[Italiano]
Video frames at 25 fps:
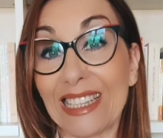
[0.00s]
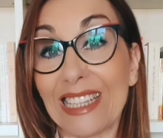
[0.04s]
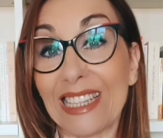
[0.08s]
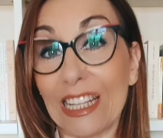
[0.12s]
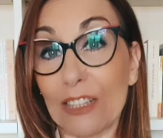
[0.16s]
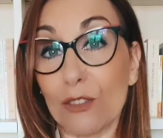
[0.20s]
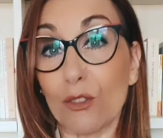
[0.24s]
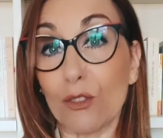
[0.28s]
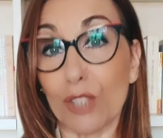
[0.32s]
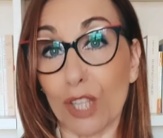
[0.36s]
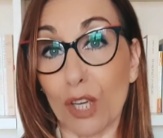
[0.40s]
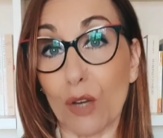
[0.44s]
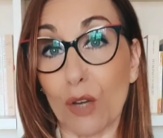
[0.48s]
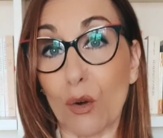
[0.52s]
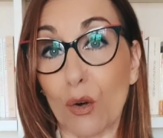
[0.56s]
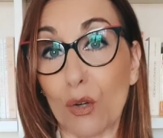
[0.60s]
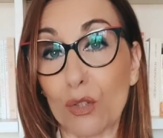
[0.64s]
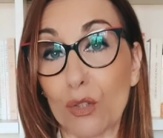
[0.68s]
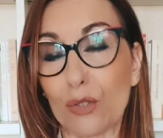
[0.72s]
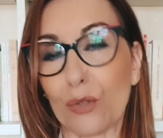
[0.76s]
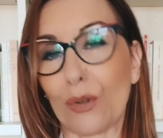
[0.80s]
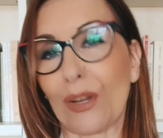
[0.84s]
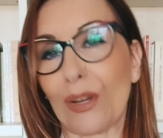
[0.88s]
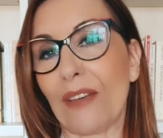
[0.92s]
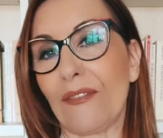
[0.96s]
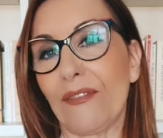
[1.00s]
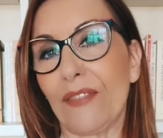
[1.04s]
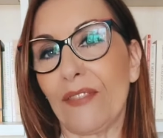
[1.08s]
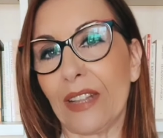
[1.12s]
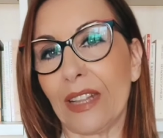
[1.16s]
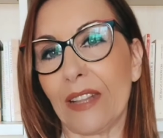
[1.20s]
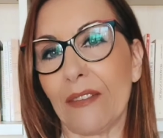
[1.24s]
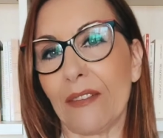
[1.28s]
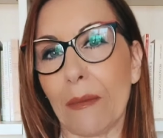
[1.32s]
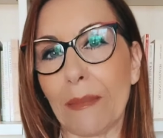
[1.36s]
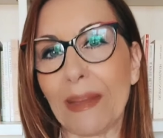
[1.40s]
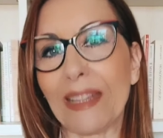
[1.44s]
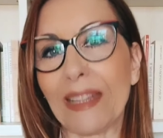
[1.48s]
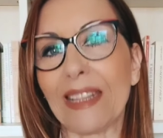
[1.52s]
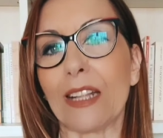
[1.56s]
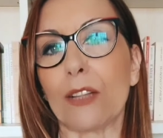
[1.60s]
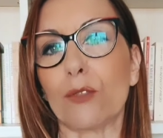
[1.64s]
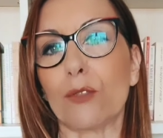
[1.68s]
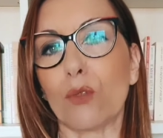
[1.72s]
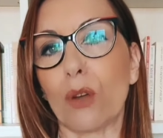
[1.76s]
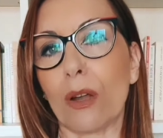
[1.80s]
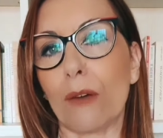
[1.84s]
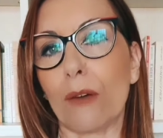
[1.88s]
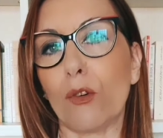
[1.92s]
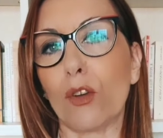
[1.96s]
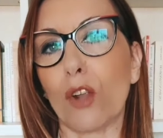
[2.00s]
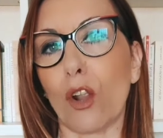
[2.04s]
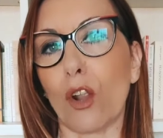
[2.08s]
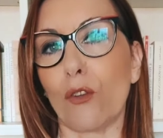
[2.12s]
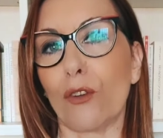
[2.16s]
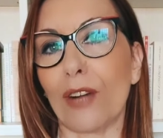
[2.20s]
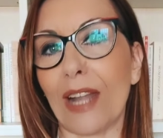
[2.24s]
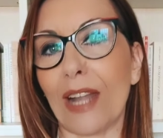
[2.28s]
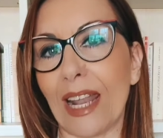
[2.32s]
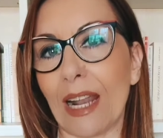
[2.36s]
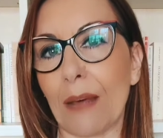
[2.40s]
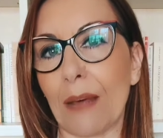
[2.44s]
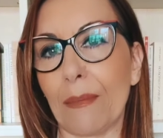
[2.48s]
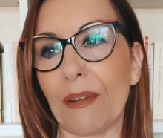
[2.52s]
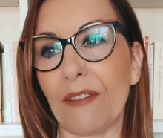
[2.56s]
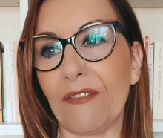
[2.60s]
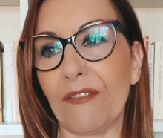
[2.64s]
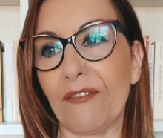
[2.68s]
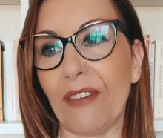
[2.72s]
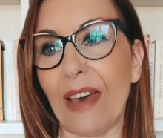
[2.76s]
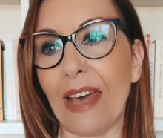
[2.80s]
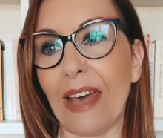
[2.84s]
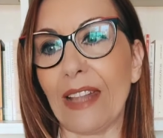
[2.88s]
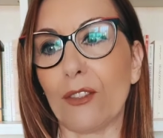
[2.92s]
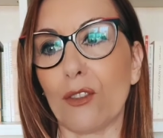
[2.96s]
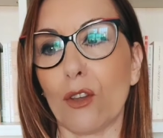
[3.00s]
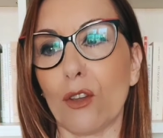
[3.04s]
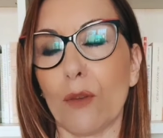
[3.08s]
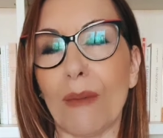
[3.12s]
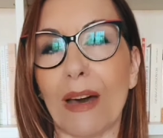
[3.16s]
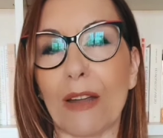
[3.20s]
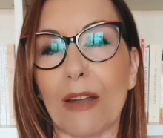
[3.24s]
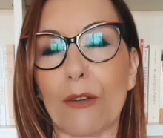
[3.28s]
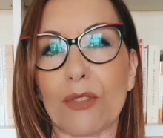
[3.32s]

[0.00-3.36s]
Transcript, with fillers: rendendoti conto che effettivamente il tuo lavoro non era perfetto,